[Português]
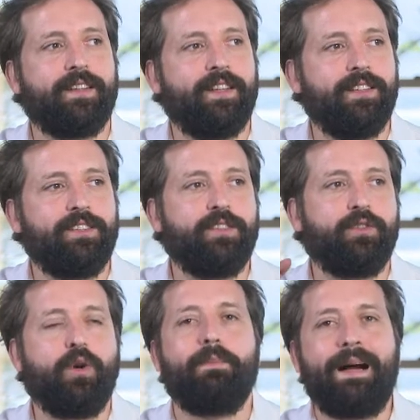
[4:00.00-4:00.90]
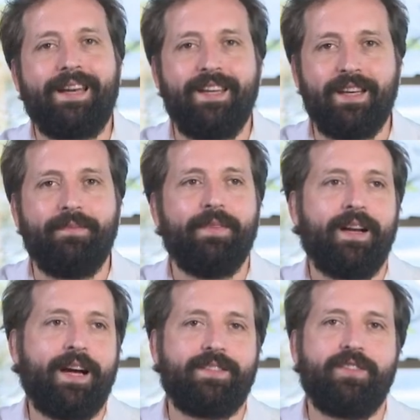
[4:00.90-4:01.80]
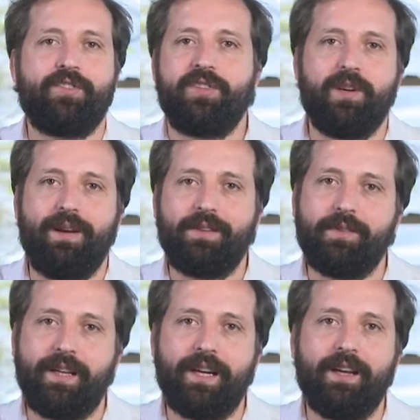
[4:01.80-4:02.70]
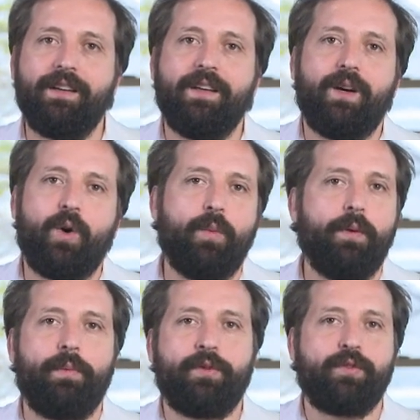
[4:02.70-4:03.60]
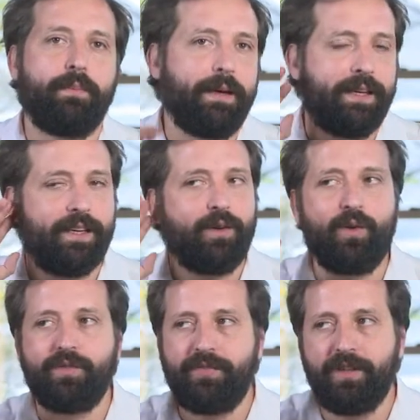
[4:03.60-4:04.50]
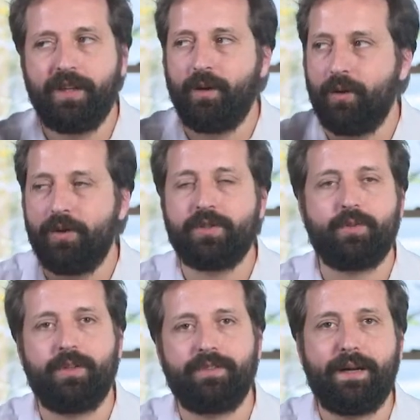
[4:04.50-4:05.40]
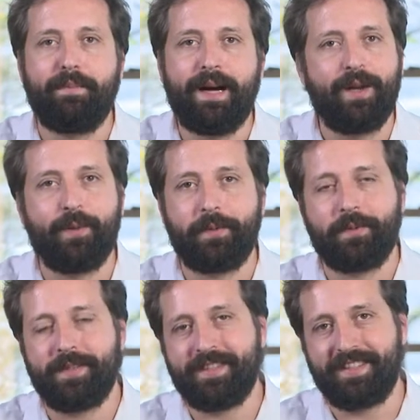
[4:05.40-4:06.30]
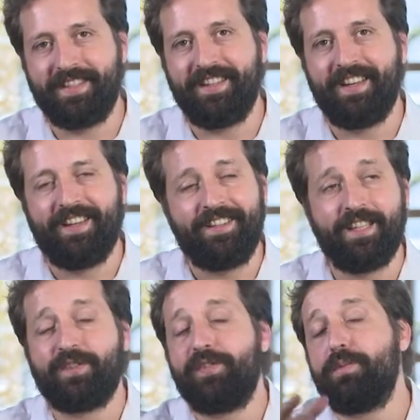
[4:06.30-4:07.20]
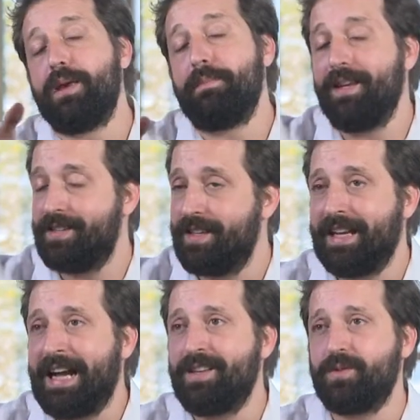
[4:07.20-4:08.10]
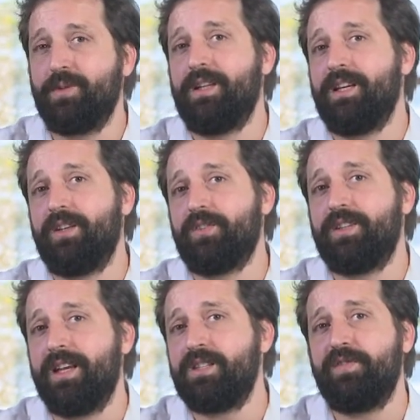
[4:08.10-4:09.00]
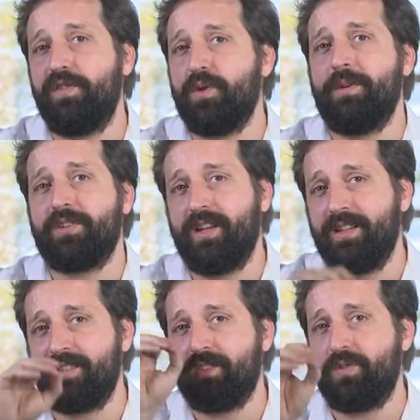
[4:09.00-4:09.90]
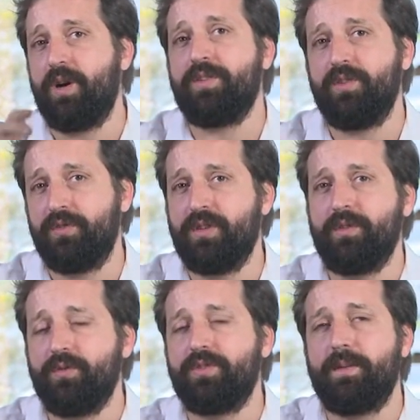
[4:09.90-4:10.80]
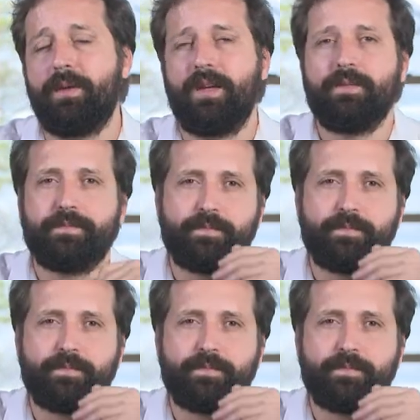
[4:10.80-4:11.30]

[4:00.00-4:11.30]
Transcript: que a gente toparia assistir ao lado dela, ou pelo menos toparia ouvir ao longe enquanto trabalha, alguma coisa assim. E esse filme é bem esse caso. O Lucky, acho que é esse filme. As crianças gostam e os adultos também.